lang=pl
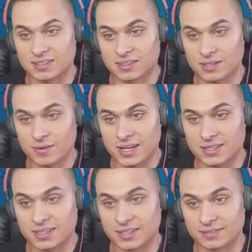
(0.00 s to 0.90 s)
no to
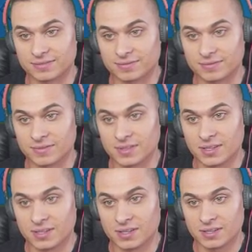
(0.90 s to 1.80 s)
ładnie.
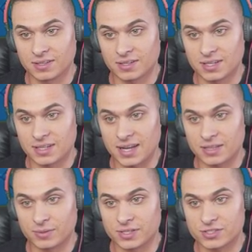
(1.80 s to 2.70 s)
I
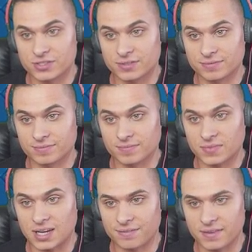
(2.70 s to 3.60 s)
Nightwitch.
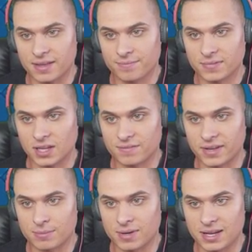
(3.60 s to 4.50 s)
Trafię? Tak
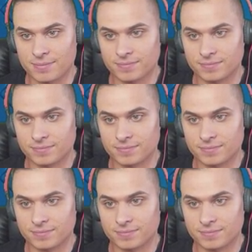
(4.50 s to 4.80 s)
fireballem?